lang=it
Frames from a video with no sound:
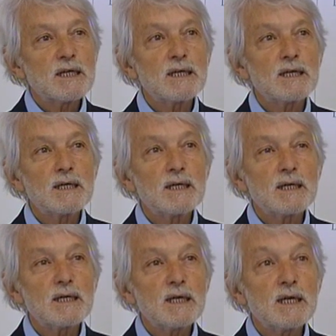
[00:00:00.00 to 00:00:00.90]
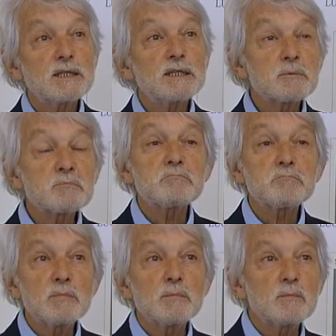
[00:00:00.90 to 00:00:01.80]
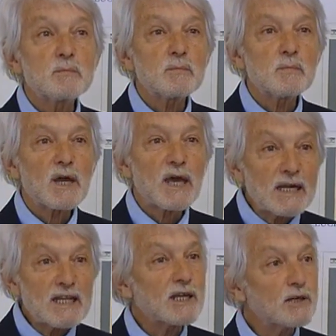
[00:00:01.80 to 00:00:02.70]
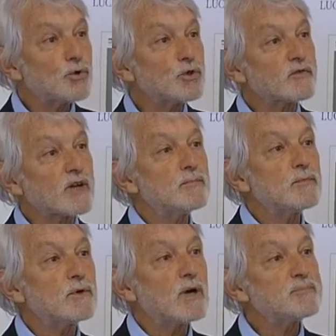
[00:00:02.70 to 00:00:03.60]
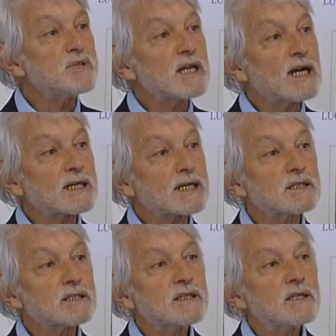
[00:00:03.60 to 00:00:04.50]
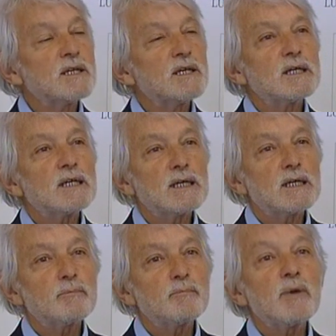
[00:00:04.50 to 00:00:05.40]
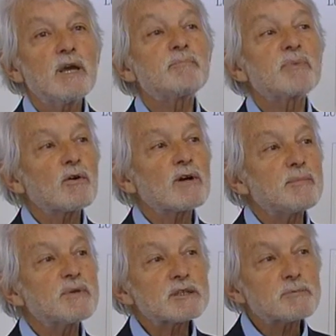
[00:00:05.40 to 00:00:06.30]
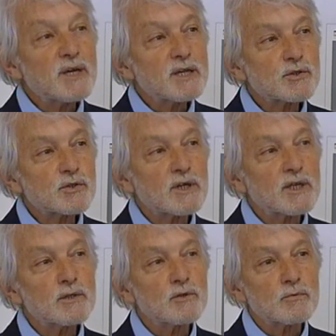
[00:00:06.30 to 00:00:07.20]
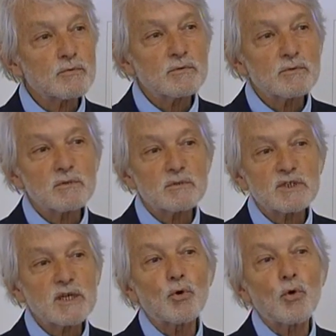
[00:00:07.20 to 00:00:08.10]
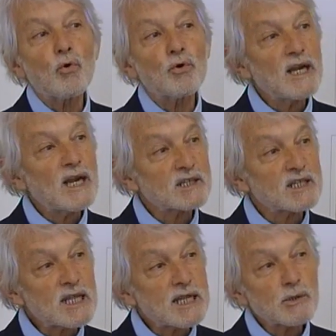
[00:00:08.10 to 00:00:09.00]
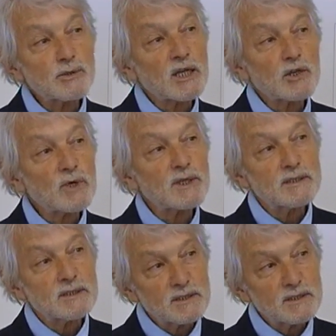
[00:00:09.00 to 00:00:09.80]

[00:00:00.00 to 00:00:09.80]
Eh, e dice, mh, mm, è lì che noi dovremmo abitare eh, e però capita spesso che non, mm, siamo o nelle altre stanze o addirittura mm,